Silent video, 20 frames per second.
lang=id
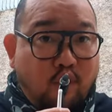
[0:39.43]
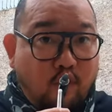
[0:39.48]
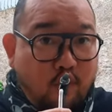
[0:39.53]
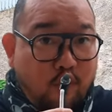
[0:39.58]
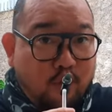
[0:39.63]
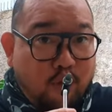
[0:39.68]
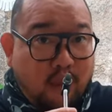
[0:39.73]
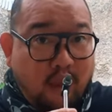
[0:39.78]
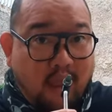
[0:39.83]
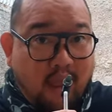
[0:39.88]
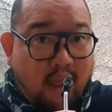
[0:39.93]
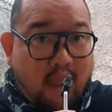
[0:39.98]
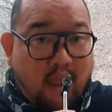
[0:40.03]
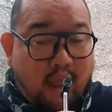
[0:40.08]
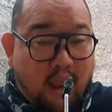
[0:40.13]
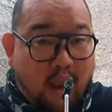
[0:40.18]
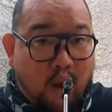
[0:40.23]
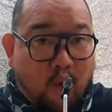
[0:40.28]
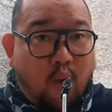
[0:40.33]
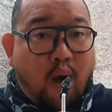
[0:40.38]
tuh.
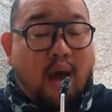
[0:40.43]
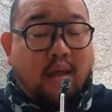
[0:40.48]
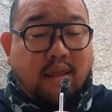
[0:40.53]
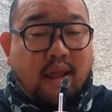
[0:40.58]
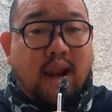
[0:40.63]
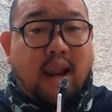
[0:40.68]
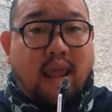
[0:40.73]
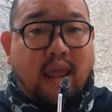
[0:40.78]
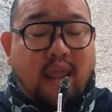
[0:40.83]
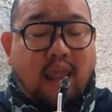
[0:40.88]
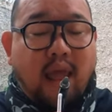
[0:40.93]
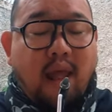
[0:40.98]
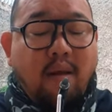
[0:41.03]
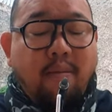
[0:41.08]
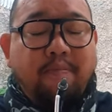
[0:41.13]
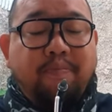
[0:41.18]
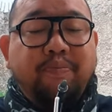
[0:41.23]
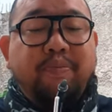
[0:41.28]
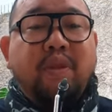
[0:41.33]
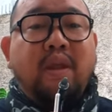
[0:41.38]
Gue kasih linknya.